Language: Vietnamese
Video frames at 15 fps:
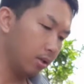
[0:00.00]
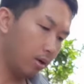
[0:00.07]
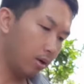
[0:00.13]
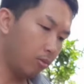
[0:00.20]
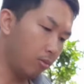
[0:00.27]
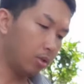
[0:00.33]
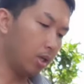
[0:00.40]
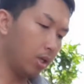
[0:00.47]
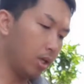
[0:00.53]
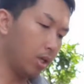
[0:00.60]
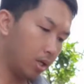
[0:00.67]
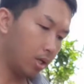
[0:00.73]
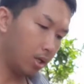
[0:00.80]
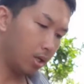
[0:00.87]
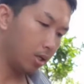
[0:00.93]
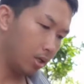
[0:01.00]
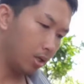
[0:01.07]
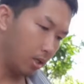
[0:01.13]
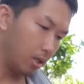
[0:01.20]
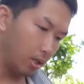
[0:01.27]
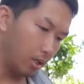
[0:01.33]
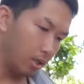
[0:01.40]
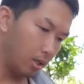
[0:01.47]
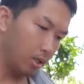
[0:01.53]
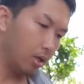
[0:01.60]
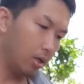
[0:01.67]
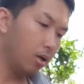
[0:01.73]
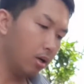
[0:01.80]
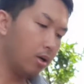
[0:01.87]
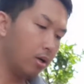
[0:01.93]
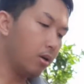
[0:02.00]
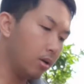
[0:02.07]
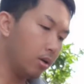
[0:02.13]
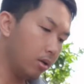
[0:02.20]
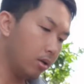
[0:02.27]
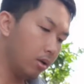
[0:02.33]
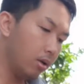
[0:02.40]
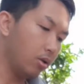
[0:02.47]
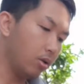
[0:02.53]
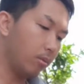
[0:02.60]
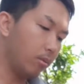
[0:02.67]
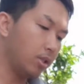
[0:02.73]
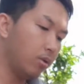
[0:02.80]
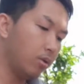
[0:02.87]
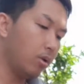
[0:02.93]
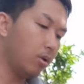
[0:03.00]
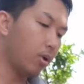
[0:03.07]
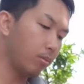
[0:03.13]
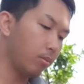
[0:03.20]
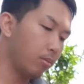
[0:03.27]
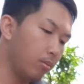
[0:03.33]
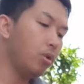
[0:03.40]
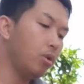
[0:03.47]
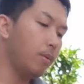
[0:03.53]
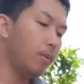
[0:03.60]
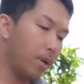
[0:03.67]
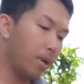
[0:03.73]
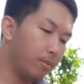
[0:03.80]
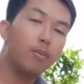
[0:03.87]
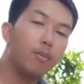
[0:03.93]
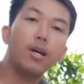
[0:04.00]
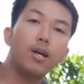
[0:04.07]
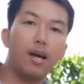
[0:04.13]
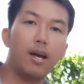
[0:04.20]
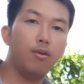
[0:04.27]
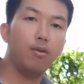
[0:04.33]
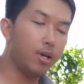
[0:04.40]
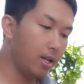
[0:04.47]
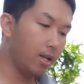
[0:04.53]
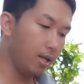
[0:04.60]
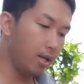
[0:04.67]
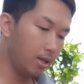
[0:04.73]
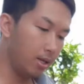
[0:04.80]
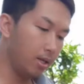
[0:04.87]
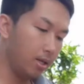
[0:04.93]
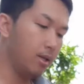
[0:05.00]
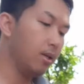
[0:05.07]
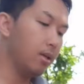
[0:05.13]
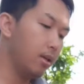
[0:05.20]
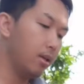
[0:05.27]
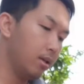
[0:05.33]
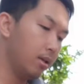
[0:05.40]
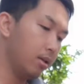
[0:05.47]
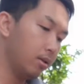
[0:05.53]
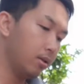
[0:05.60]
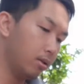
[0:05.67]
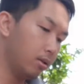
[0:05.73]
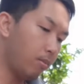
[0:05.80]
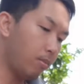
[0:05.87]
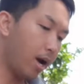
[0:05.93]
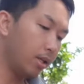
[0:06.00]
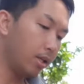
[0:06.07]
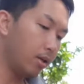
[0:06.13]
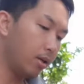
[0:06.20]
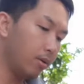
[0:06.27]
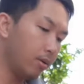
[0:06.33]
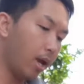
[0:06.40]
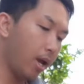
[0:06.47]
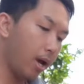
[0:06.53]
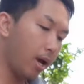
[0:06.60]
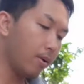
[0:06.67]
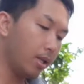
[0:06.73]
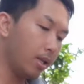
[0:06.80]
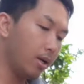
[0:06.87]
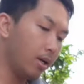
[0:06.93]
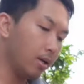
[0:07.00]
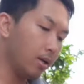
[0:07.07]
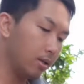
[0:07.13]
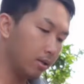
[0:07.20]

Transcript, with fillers: Cấp 1 thì hơi nhỏ một xíu, khoảng lớp 4 lớp 5 thì các bạn thả ok đấy. Lớp 3 thì hơi bé các bạn nhá.